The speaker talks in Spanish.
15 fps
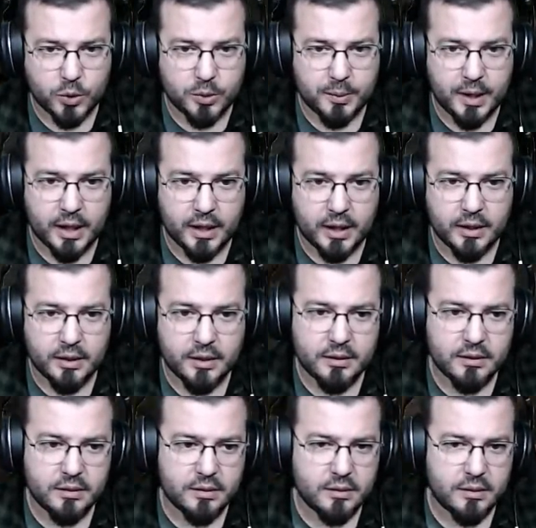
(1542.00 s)
subir aquí?
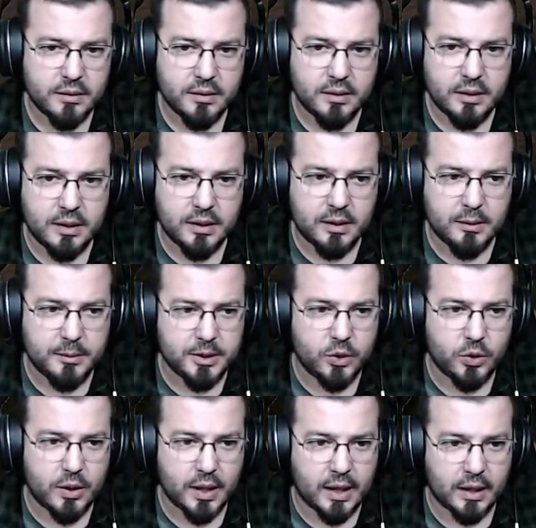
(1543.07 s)
¿Qué, qué me
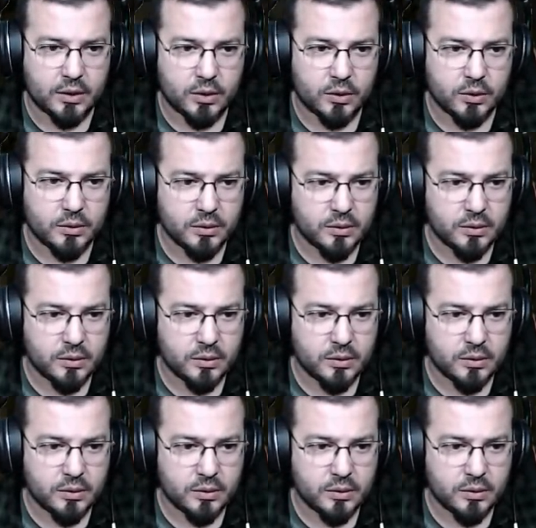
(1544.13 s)
estoy dejando?